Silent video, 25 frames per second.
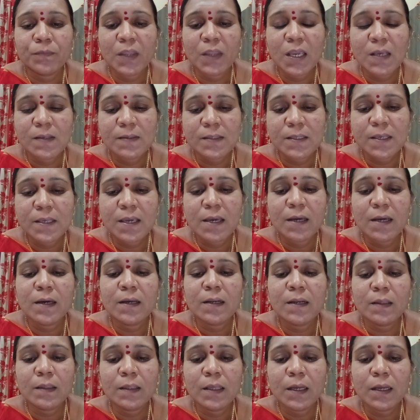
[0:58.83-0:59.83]
தேசிய
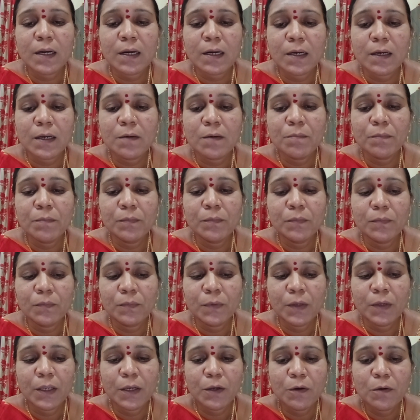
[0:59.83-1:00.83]
கருத்தரங்கம்
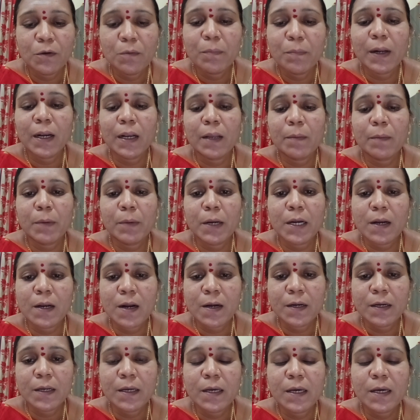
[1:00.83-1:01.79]
இன்னும் பல பன்னாட்டு